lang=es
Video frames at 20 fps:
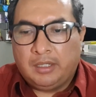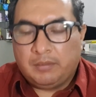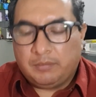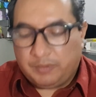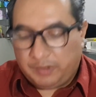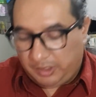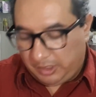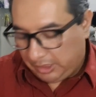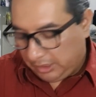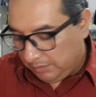
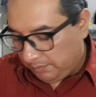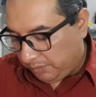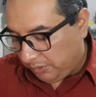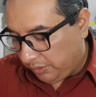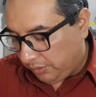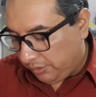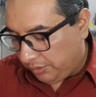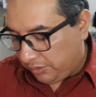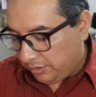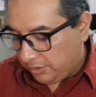Por
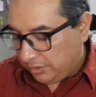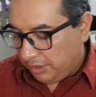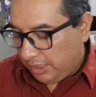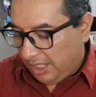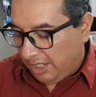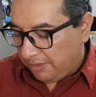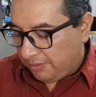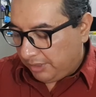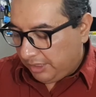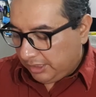ejemplo, yo
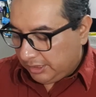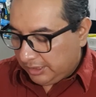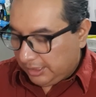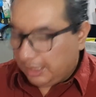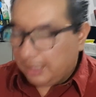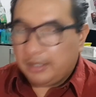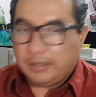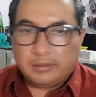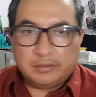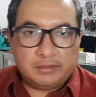
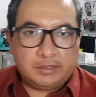ahorita,